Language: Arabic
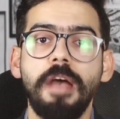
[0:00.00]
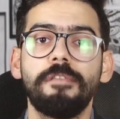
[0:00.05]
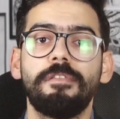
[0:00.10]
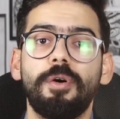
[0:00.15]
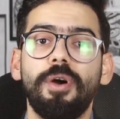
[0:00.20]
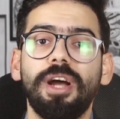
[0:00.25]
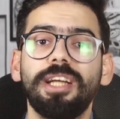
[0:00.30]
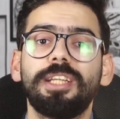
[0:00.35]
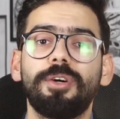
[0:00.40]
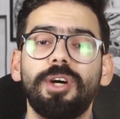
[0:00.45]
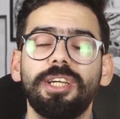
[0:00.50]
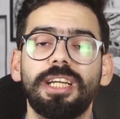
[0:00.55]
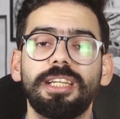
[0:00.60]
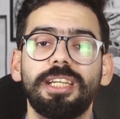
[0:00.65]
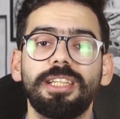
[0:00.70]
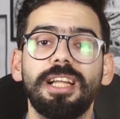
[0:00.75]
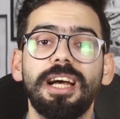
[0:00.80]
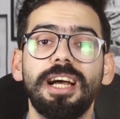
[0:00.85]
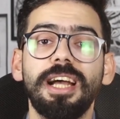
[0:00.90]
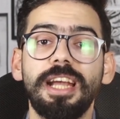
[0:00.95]
فواحده واحده
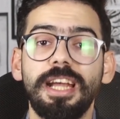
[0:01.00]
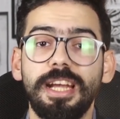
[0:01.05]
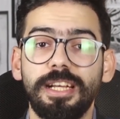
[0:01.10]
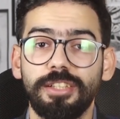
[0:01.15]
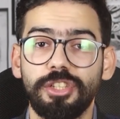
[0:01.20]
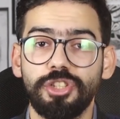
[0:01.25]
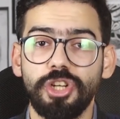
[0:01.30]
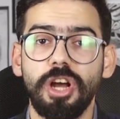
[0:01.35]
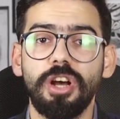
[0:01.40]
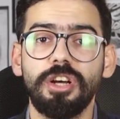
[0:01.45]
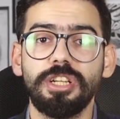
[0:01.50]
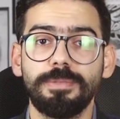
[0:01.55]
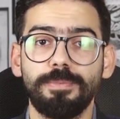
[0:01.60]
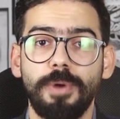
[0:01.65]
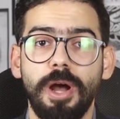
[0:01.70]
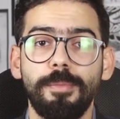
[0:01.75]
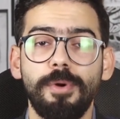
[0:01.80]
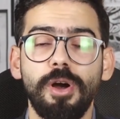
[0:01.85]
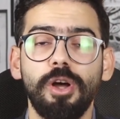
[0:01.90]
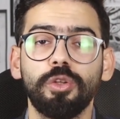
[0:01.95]
كده نشخص
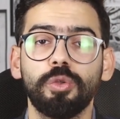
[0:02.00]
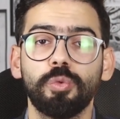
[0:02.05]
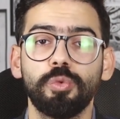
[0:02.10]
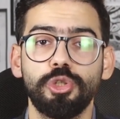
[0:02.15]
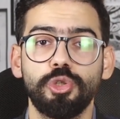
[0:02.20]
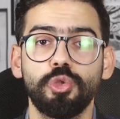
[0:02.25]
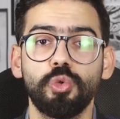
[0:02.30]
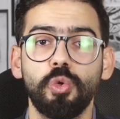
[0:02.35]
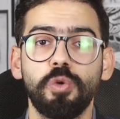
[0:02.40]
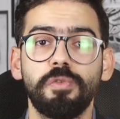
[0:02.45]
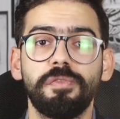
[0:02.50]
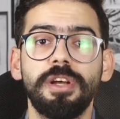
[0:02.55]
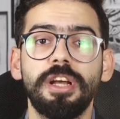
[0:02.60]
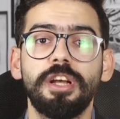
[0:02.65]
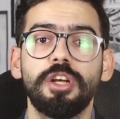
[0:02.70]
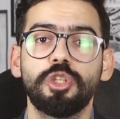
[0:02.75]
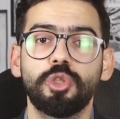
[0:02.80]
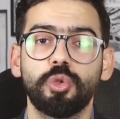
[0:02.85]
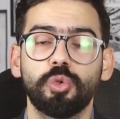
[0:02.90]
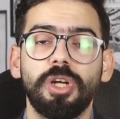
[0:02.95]
مع بعض ونشوف
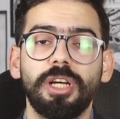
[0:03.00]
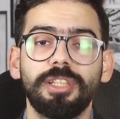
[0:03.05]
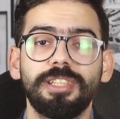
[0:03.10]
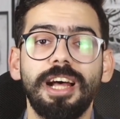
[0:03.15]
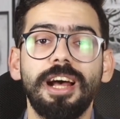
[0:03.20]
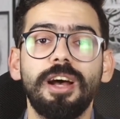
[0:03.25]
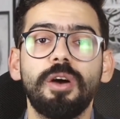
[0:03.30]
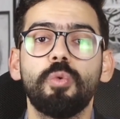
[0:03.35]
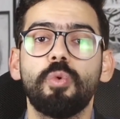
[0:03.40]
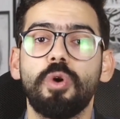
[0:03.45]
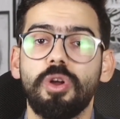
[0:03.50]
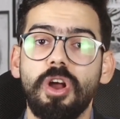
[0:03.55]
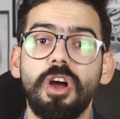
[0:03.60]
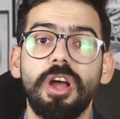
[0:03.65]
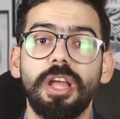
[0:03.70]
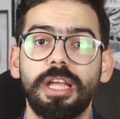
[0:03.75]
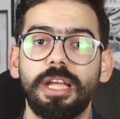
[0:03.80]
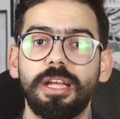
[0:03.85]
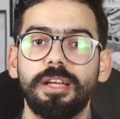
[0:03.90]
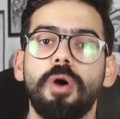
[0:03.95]
الصداع ده
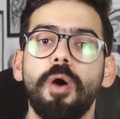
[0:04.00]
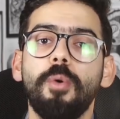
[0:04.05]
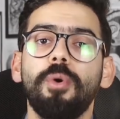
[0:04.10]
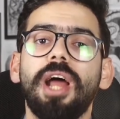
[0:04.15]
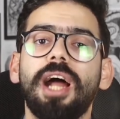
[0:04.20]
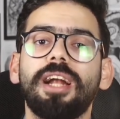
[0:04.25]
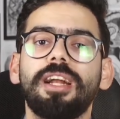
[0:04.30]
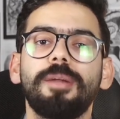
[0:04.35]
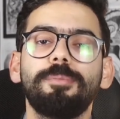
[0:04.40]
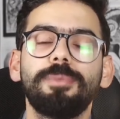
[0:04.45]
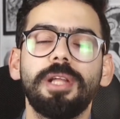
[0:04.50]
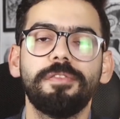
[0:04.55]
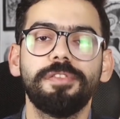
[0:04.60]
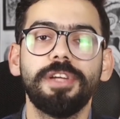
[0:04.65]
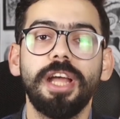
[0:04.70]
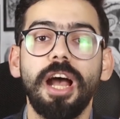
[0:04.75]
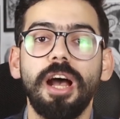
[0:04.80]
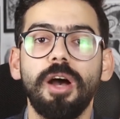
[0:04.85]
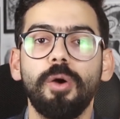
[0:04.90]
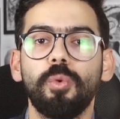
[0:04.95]
وراه ايه واول حاجه نبدا
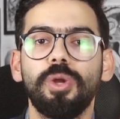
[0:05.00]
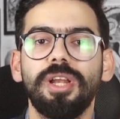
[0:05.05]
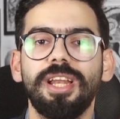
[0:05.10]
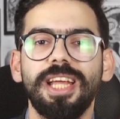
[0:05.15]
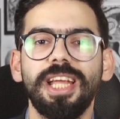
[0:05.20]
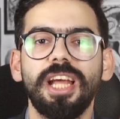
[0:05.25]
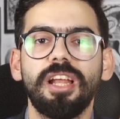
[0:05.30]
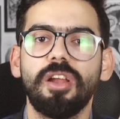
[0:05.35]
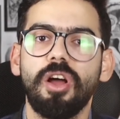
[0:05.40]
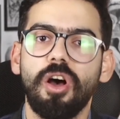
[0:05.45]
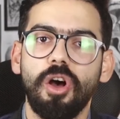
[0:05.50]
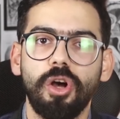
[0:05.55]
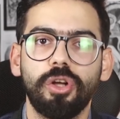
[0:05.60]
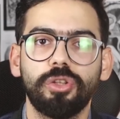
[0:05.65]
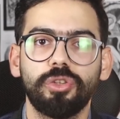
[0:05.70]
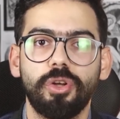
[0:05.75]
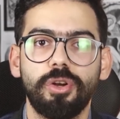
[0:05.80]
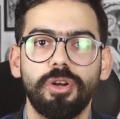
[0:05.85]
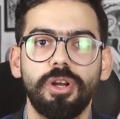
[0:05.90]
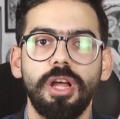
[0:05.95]
فيها واللي هي
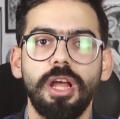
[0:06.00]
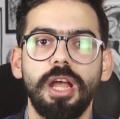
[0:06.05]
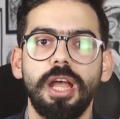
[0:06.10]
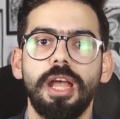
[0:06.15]
الاخطر